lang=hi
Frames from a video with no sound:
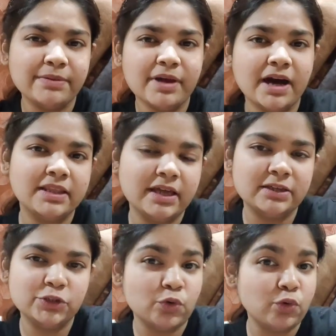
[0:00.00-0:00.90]
आता है
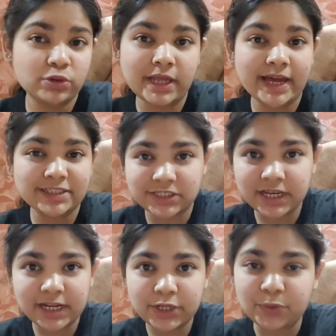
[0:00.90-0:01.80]
जो होता है अच्छे
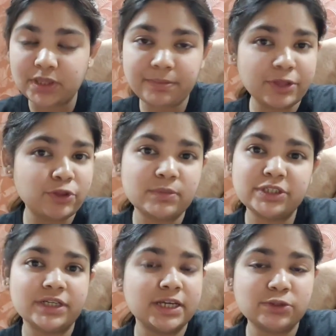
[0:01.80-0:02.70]
के लिए होता है मैं तो
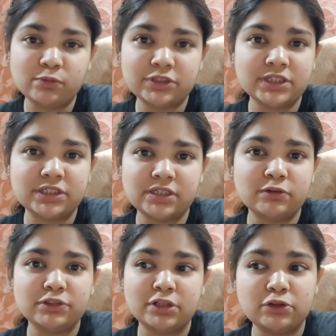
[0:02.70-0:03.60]
हमेशा ये सोच के चीज़ें को
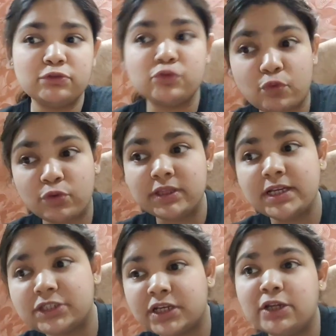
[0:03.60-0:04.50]
चलती हूँ जो होता है
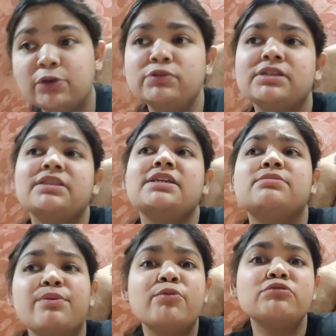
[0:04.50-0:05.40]
अच्छे के लिए हो सकता है
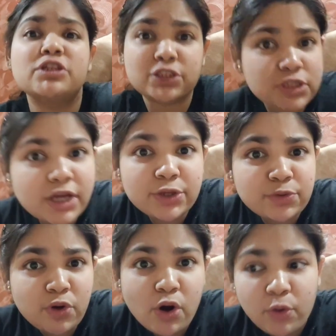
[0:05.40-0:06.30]
इसमें भी कुछ अच्छा ही
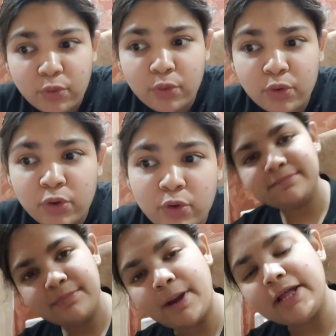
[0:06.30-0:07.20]
हुआ हो
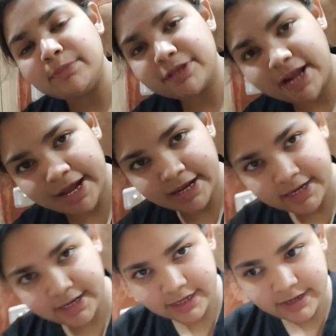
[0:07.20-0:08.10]
कल मैं ट्राई
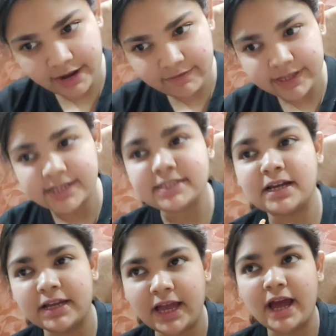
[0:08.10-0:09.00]
करेंगे ड्राइविंग टेस्ट
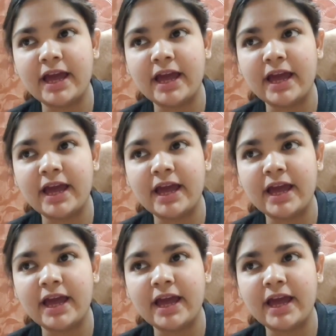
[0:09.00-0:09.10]
का क्या